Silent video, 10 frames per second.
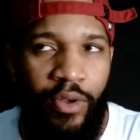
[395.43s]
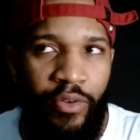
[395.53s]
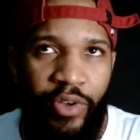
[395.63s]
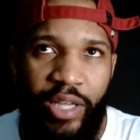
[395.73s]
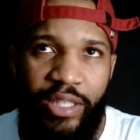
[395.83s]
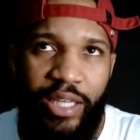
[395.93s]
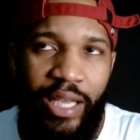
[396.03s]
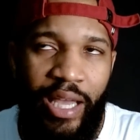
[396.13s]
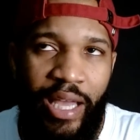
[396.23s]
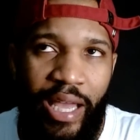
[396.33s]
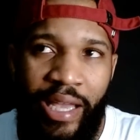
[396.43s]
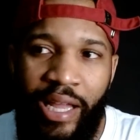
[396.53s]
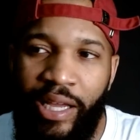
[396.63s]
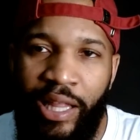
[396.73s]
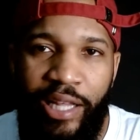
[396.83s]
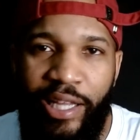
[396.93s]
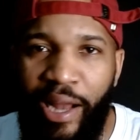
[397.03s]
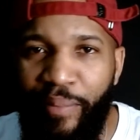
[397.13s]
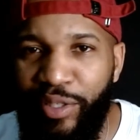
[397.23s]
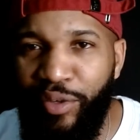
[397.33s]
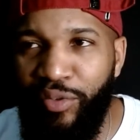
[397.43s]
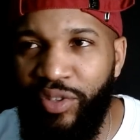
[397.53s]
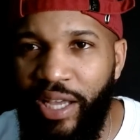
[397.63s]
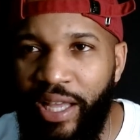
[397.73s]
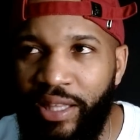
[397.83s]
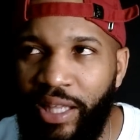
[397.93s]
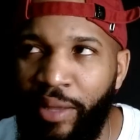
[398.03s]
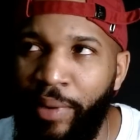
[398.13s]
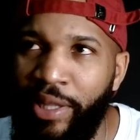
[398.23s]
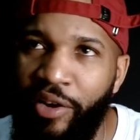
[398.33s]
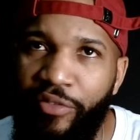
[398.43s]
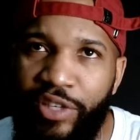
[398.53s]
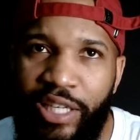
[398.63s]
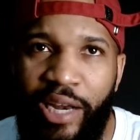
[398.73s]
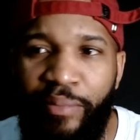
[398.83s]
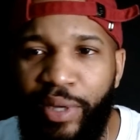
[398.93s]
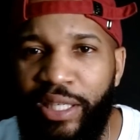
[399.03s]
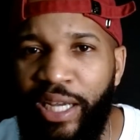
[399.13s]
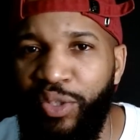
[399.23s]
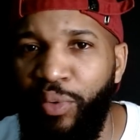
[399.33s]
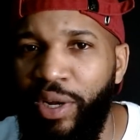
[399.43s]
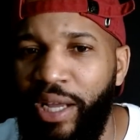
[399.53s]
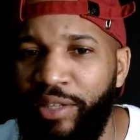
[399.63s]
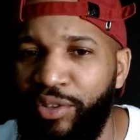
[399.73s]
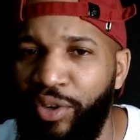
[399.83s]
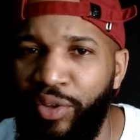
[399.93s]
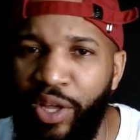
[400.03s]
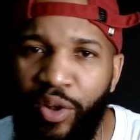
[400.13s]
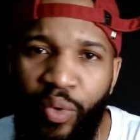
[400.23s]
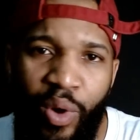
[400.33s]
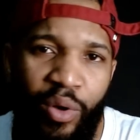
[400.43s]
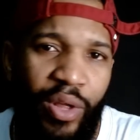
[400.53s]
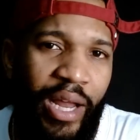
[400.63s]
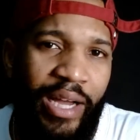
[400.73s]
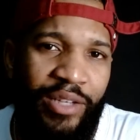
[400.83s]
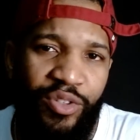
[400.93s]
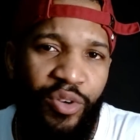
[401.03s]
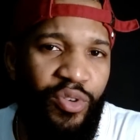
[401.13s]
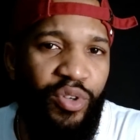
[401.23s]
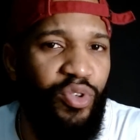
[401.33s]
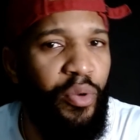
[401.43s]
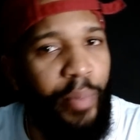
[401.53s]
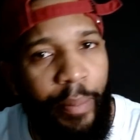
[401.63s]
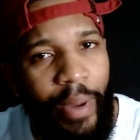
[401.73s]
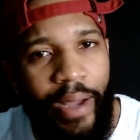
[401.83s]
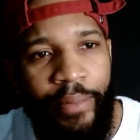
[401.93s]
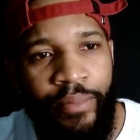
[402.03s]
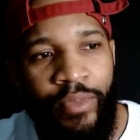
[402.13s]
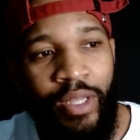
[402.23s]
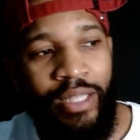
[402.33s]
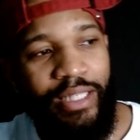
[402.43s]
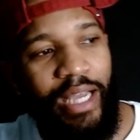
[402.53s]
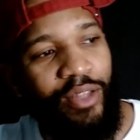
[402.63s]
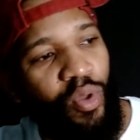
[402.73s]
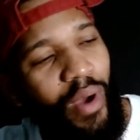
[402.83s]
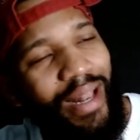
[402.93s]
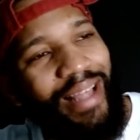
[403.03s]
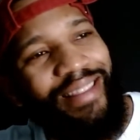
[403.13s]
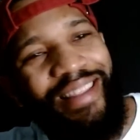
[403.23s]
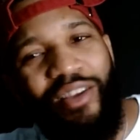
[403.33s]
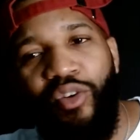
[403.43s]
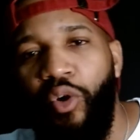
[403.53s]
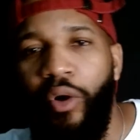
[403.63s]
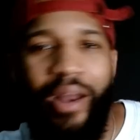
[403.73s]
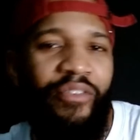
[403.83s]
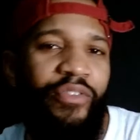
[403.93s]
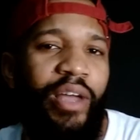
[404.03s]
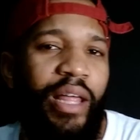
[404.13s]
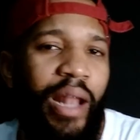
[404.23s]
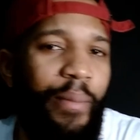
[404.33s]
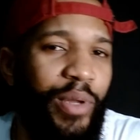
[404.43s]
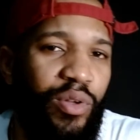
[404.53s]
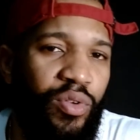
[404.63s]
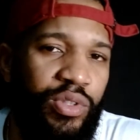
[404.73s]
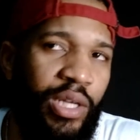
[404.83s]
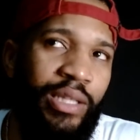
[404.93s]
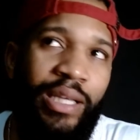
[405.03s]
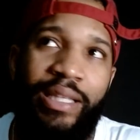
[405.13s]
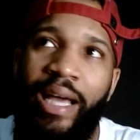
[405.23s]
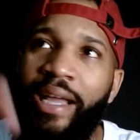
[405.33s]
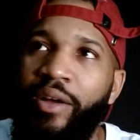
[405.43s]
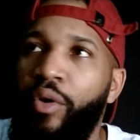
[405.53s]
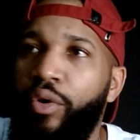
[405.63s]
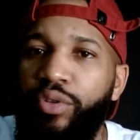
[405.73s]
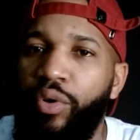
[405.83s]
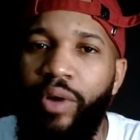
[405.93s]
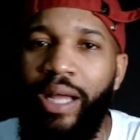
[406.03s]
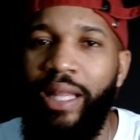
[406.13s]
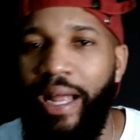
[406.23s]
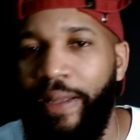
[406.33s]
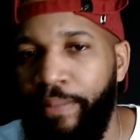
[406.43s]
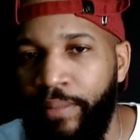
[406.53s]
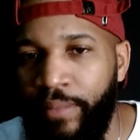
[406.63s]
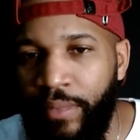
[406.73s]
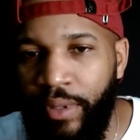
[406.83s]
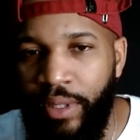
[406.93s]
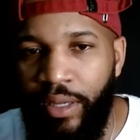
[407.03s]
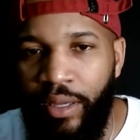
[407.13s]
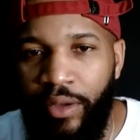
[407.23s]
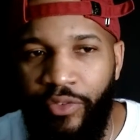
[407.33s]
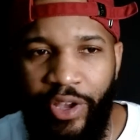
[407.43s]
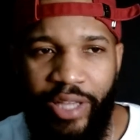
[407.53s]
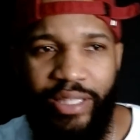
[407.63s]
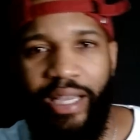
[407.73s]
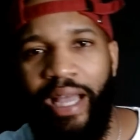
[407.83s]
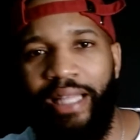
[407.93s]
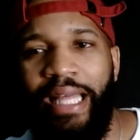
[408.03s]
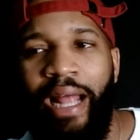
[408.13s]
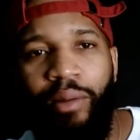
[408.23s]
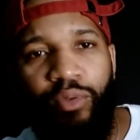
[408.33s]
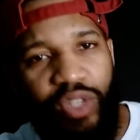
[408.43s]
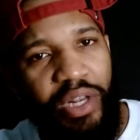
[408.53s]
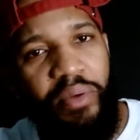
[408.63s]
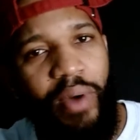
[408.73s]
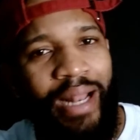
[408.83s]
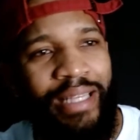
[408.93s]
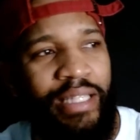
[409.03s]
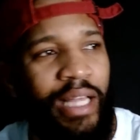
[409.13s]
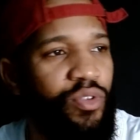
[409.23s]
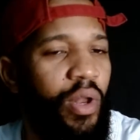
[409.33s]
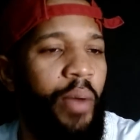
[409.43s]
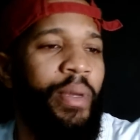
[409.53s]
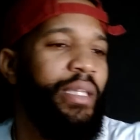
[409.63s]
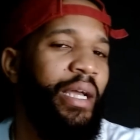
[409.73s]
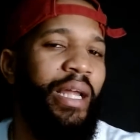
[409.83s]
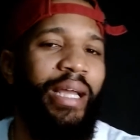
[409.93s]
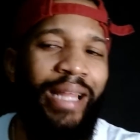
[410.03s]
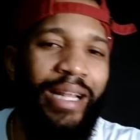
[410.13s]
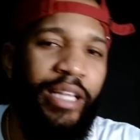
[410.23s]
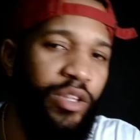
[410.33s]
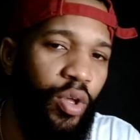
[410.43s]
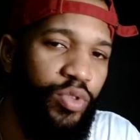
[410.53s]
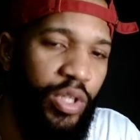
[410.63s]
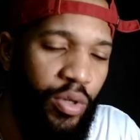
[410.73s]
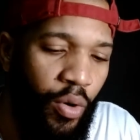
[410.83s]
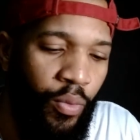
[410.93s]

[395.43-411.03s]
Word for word: Fíjense que en el canal de Lápiz Consciente de manera oficial empiezan a subir canciones luego de la canción Yo Soy Papá. O sea, todas las discografías de Lápiz Consciente están en otros canales. Fíjense que hasta el álbum Sin Rival está solamente en el canal de Toxic